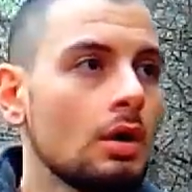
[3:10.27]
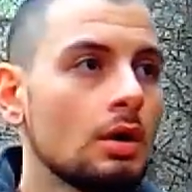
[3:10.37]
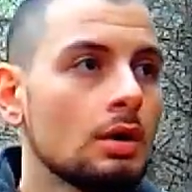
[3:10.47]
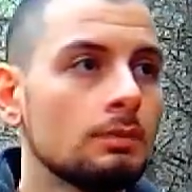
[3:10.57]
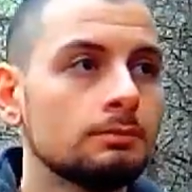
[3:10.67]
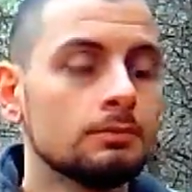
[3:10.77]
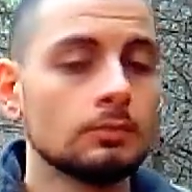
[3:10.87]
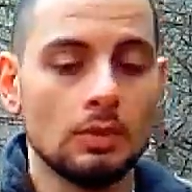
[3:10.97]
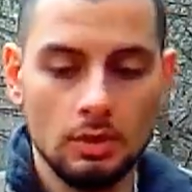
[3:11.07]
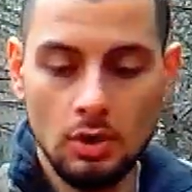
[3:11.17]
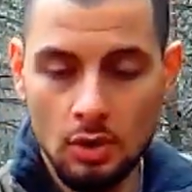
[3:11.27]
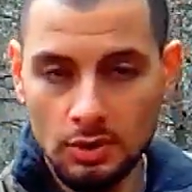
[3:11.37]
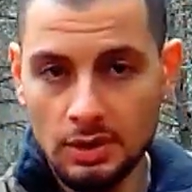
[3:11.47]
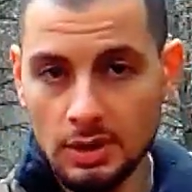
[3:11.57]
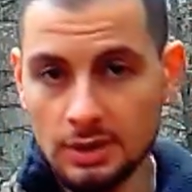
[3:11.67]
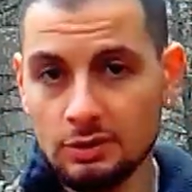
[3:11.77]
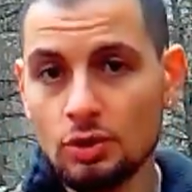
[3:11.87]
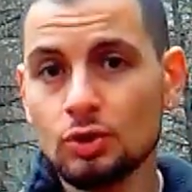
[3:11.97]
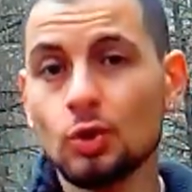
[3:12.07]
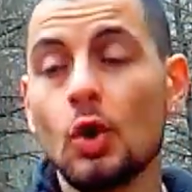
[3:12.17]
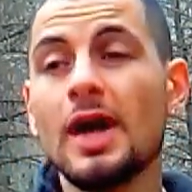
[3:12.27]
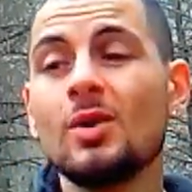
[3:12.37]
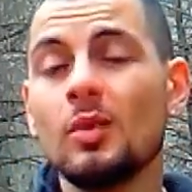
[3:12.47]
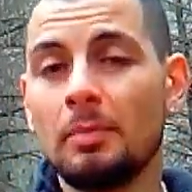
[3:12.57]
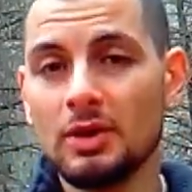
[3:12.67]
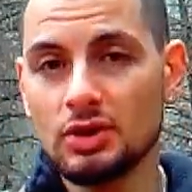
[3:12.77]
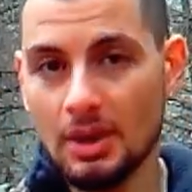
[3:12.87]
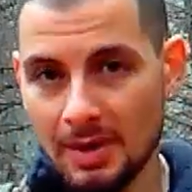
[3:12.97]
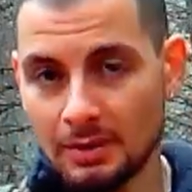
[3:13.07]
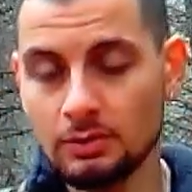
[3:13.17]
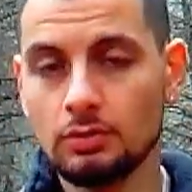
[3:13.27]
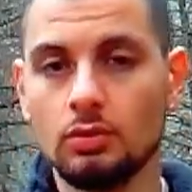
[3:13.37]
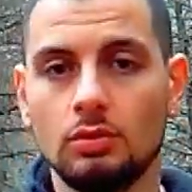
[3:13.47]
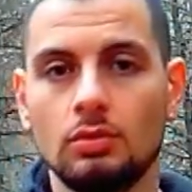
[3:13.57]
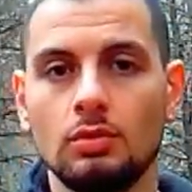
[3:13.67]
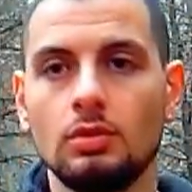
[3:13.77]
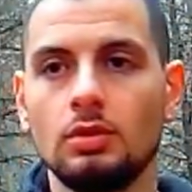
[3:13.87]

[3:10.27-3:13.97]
ehm, con il nostro equipaggiamento